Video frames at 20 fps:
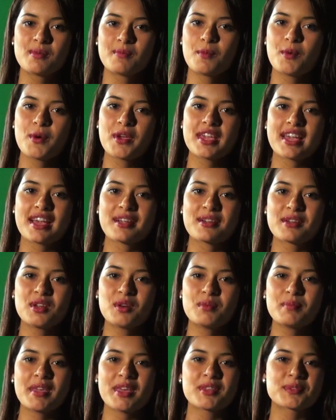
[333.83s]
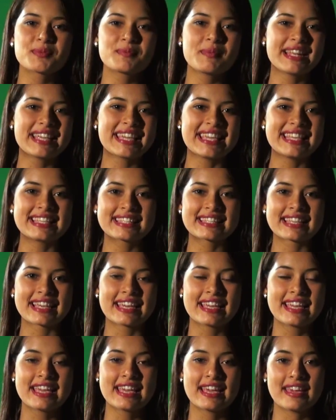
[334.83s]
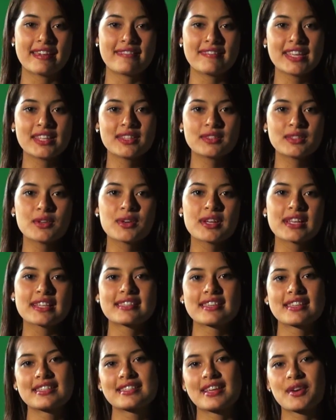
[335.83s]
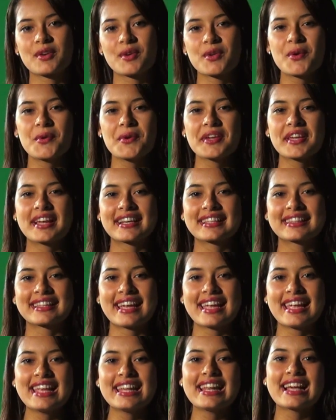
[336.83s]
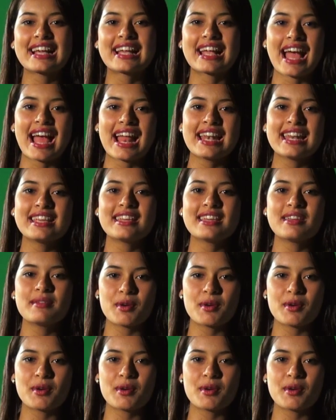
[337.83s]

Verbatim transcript: Muica Colombia 2015, evento que se desarrolló en Cartagena, Cali y